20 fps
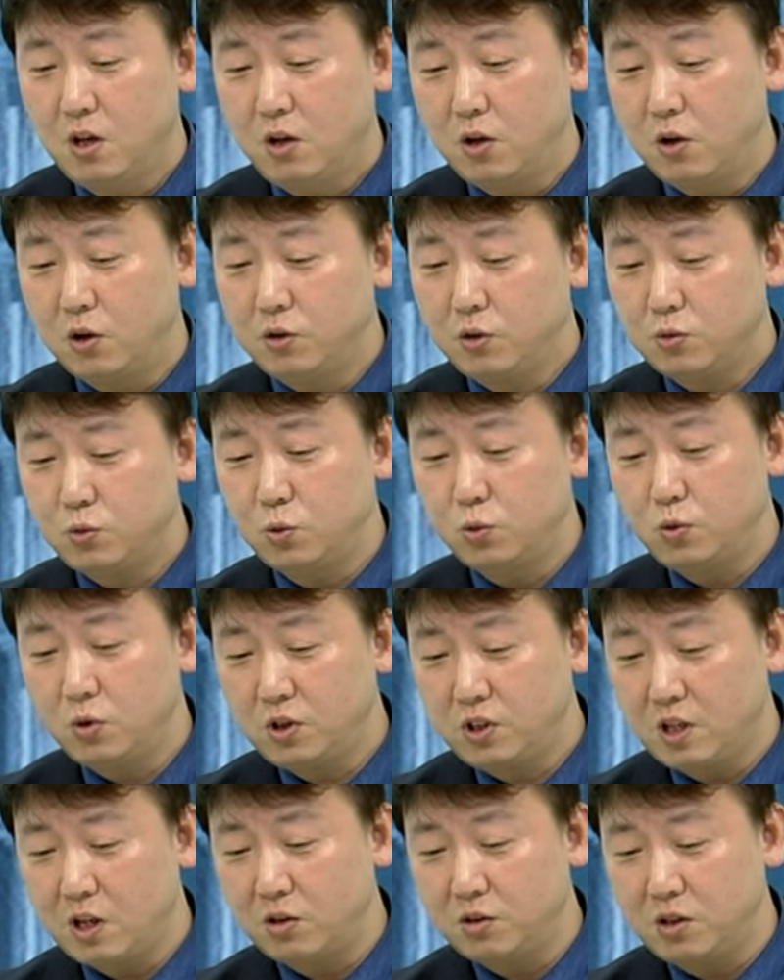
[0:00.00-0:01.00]
여기서 조정이
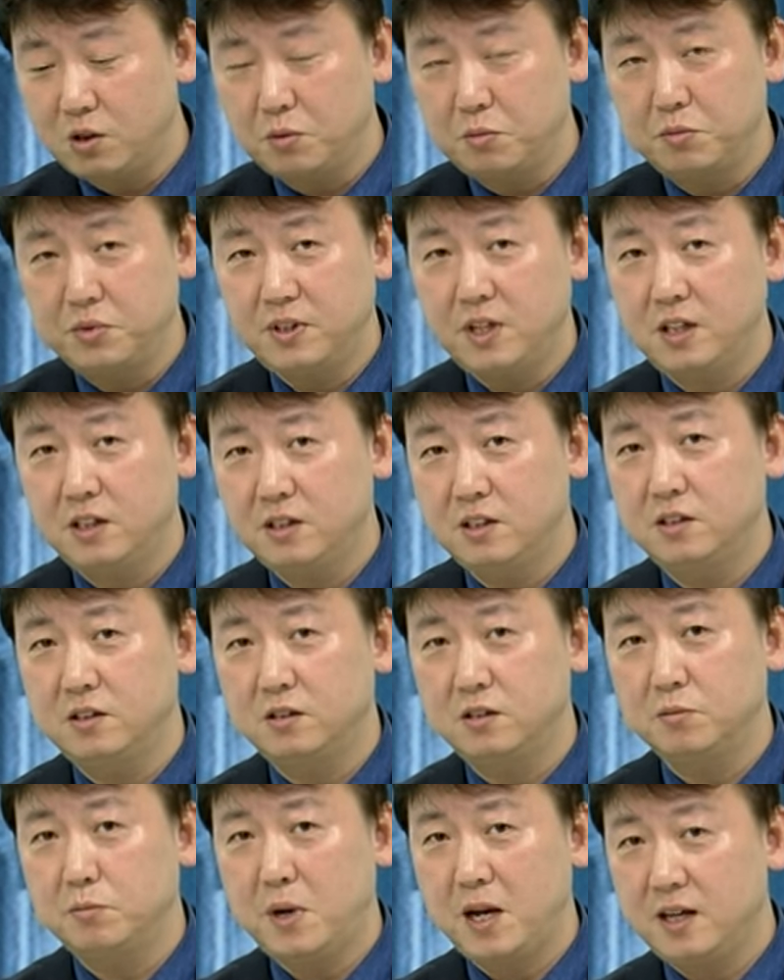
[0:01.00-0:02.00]
나온다면 밑에 있는
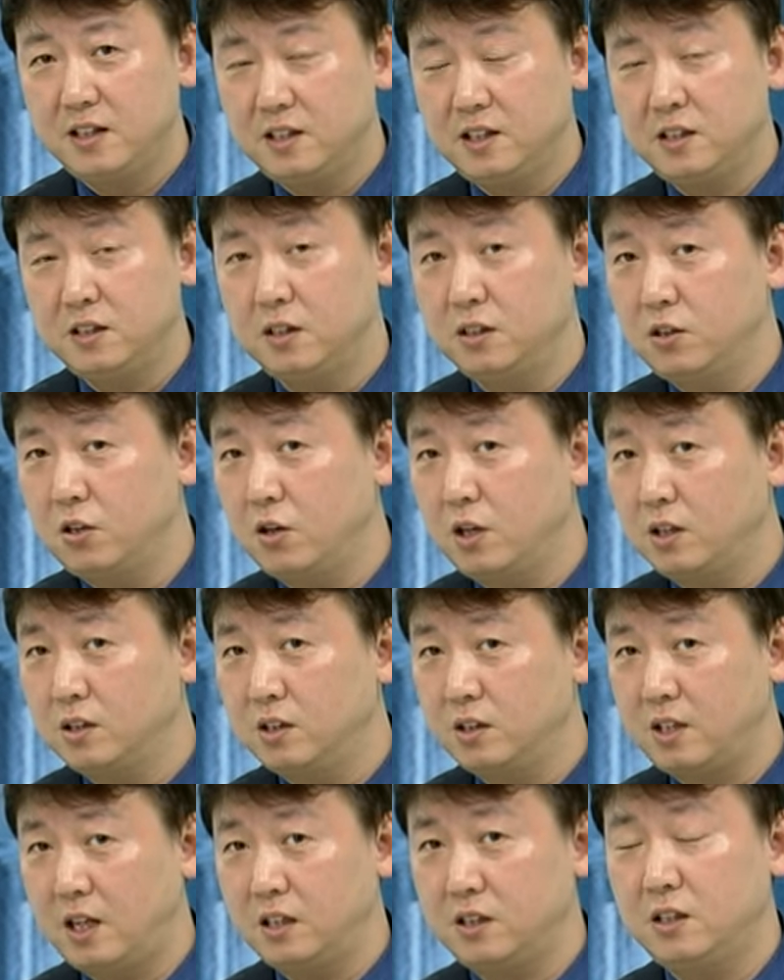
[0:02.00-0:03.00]
그 빨간색
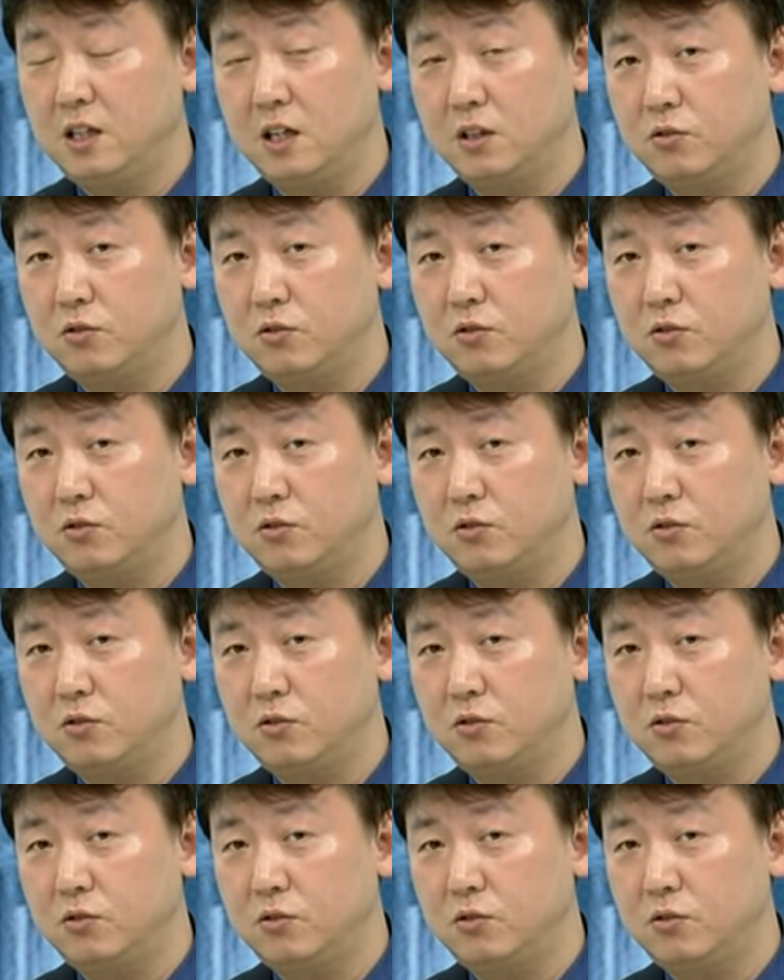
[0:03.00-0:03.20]
지선까지 다시 갈